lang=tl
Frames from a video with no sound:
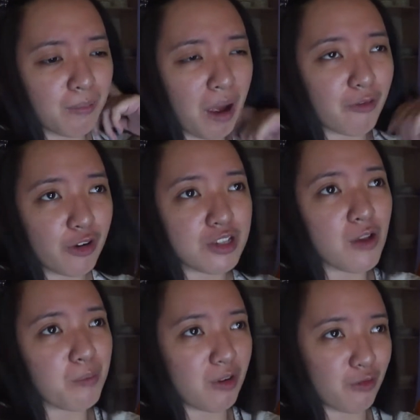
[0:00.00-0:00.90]
pag first year,
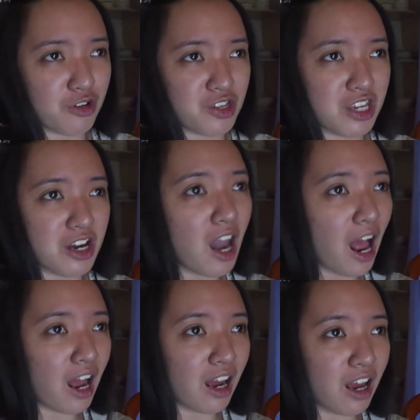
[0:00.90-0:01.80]
pang first year
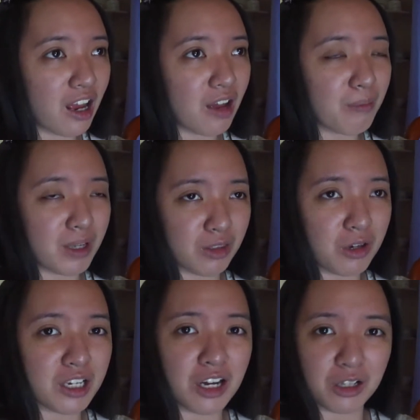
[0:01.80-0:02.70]
lang. Pag
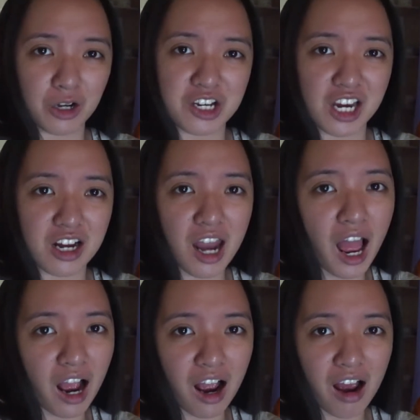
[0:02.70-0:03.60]
third year, third year
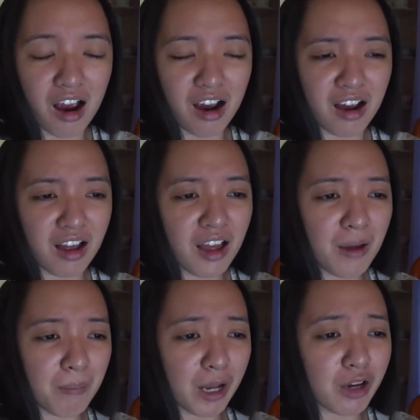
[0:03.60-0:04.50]
lang.
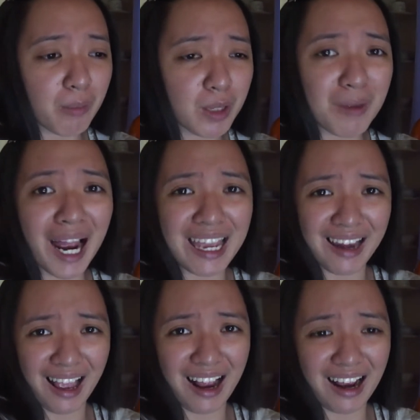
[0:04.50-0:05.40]
Paano naman yung mga
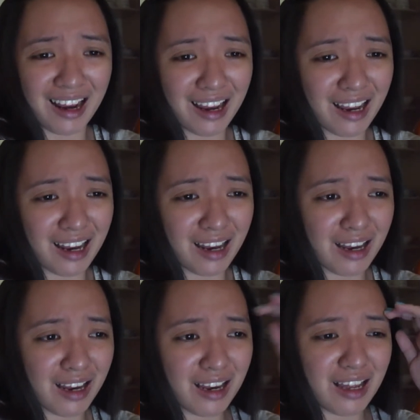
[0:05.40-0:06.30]
ireg?
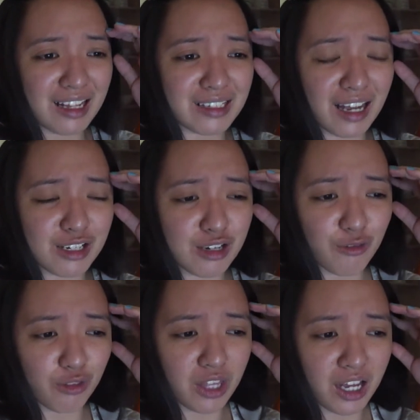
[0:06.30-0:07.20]
At saka
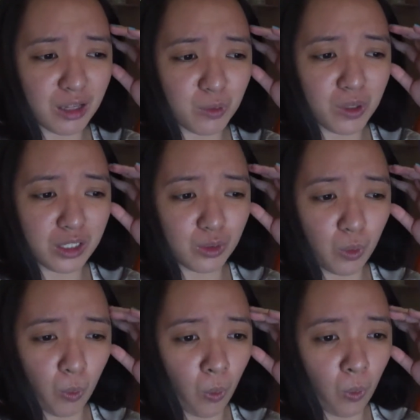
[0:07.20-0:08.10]
shifty katulad
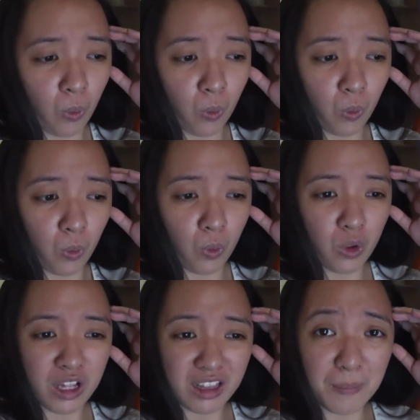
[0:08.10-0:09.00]
ko.
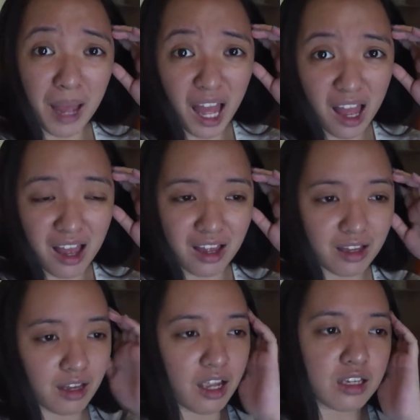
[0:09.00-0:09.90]
Diba?
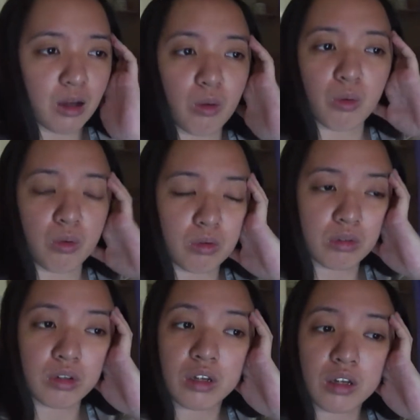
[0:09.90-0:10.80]
Ay nako.
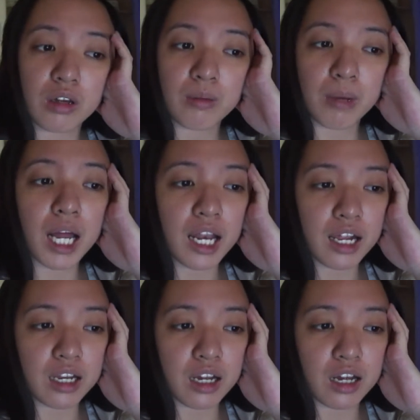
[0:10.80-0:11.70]

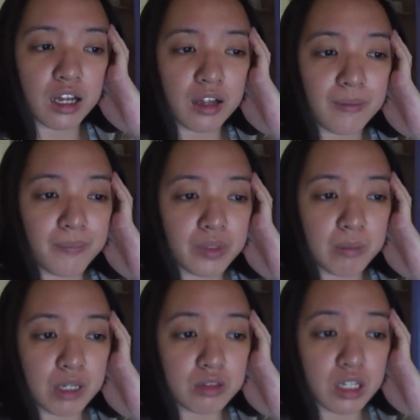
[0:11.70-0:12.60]
Bahala na nga.
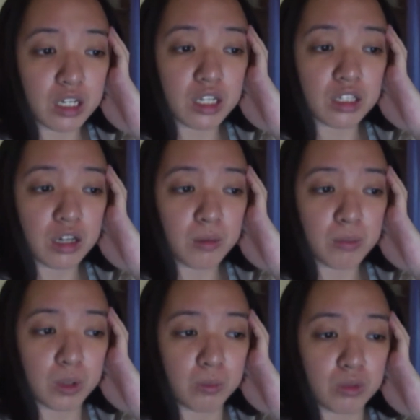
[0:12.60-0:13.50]
Pero sana hindi kami
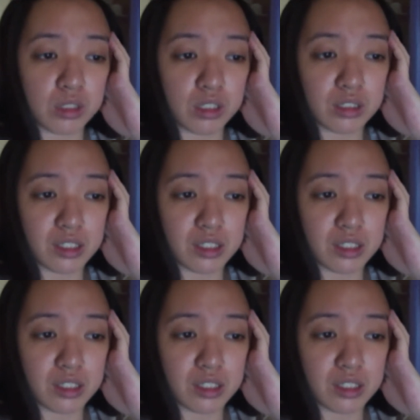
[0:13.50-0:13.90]
maubusan ng